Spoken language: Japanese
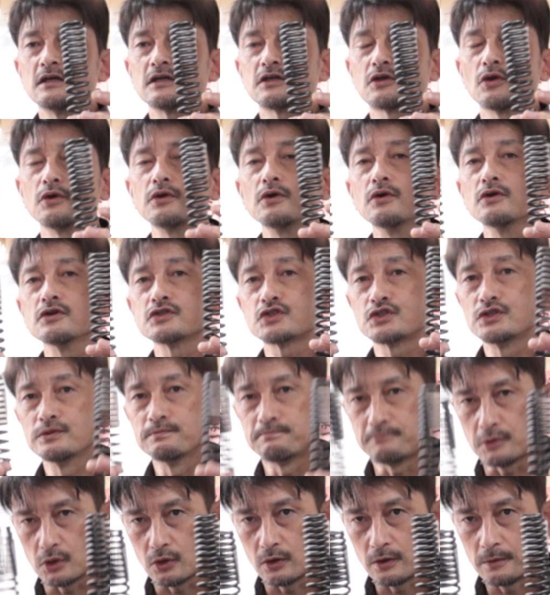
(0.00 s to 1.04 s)
許容
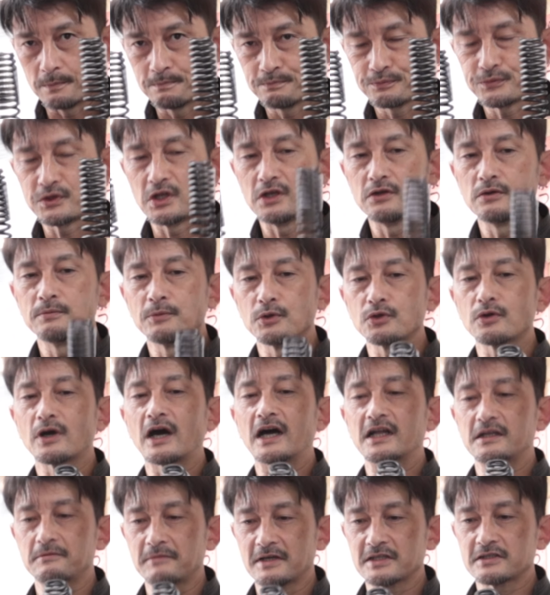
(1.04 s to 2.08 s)
寸法っていうもの
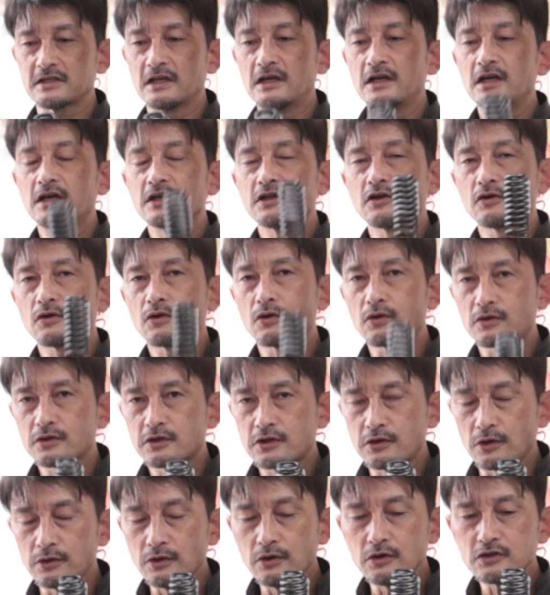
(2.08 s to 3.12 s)
があります。
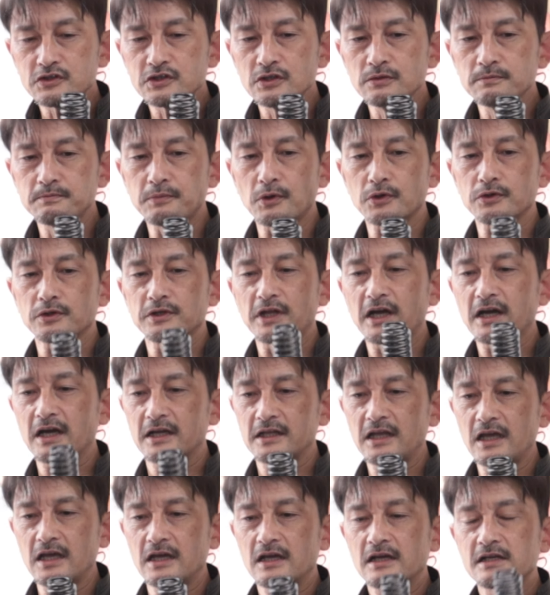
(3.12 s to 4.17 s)
許容寸法の
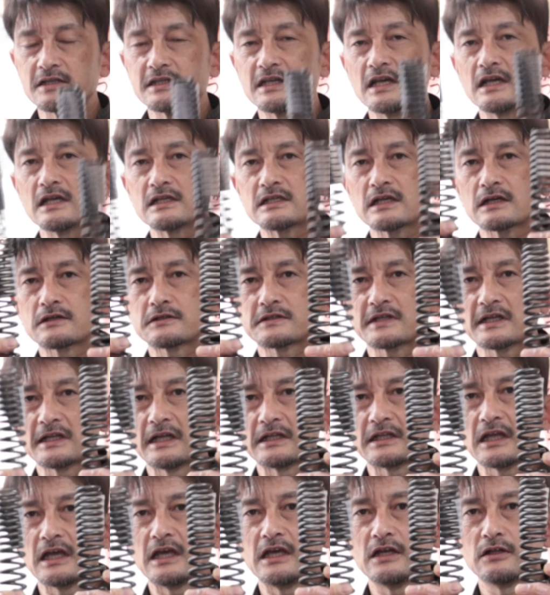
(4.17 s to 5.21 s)
中で制作さ
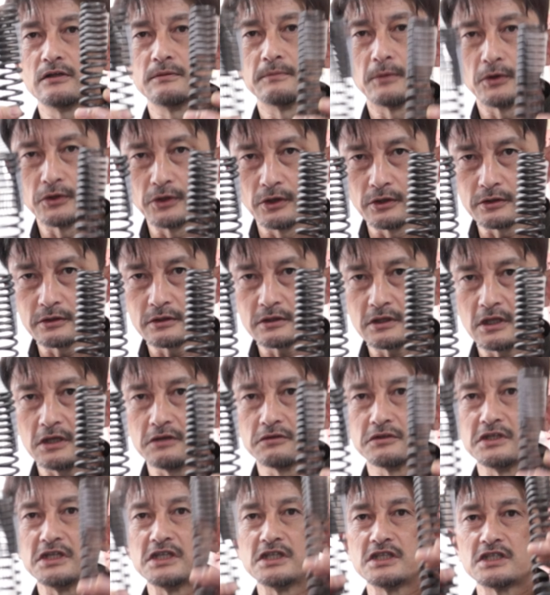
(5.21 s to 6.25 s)
れているものってい
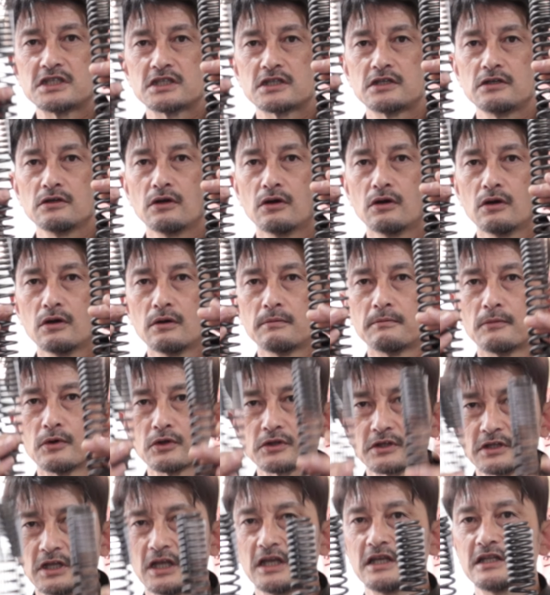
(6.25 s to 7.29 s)
う認識を
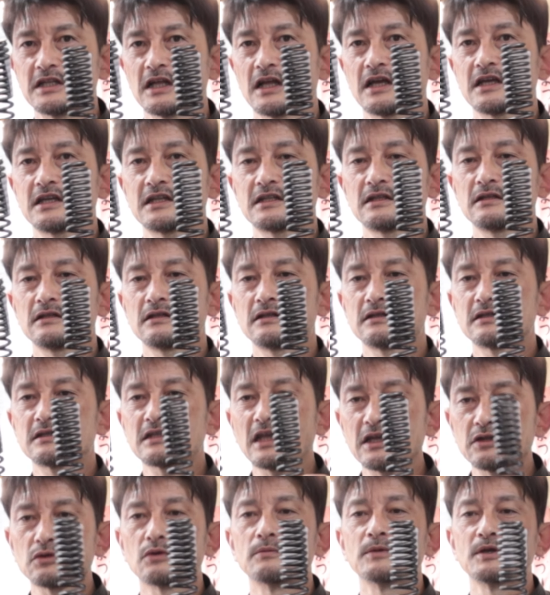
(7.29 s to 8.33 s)
持っていただき
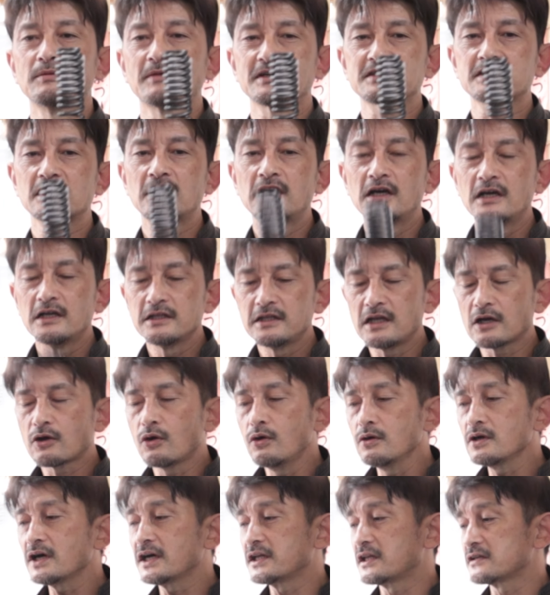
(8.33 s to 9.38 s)
たいと思います。で、
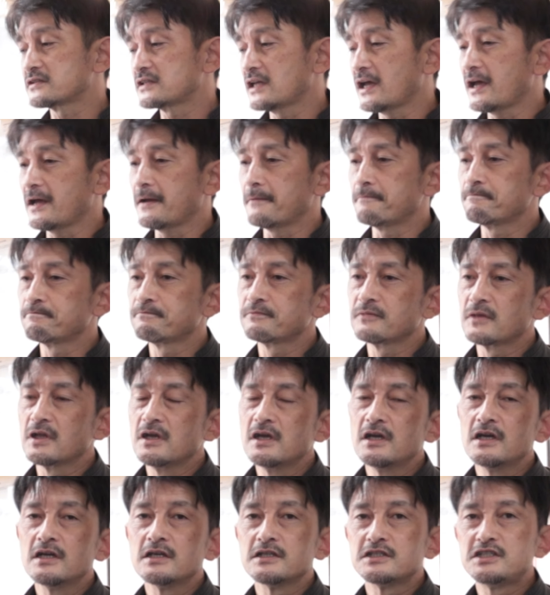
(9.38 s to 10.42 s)
今回ですね、
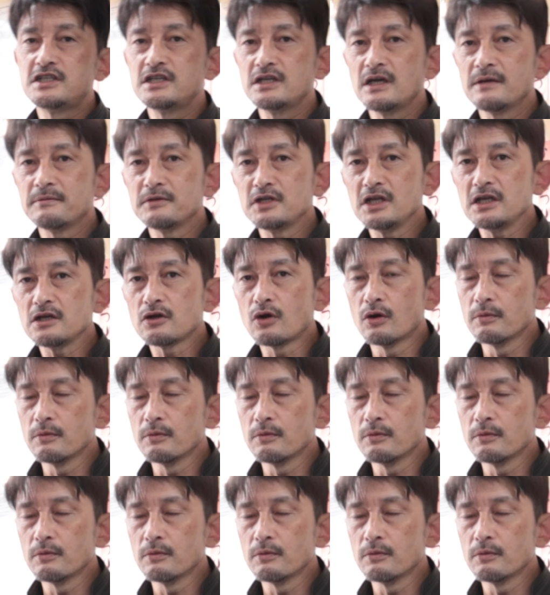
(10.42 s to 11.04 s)
GMD